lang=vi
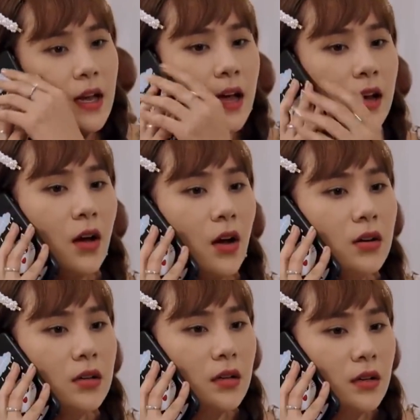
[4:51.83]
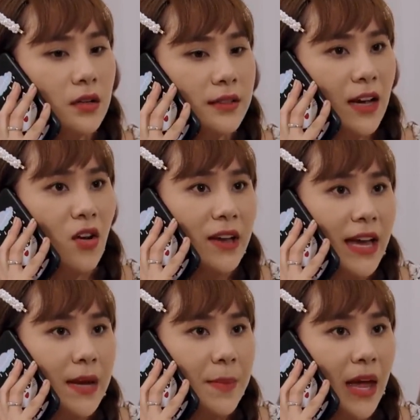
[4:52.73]
alo dạ con nghe
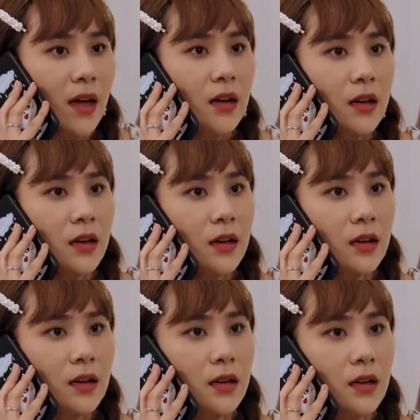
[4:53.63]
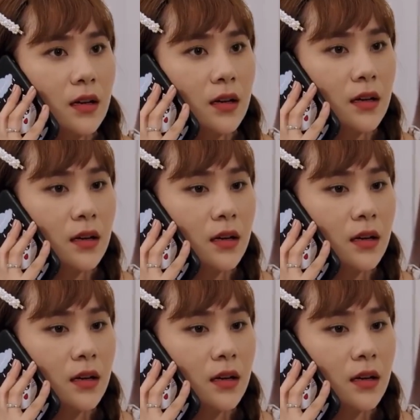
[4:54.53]
nè mẹ tiên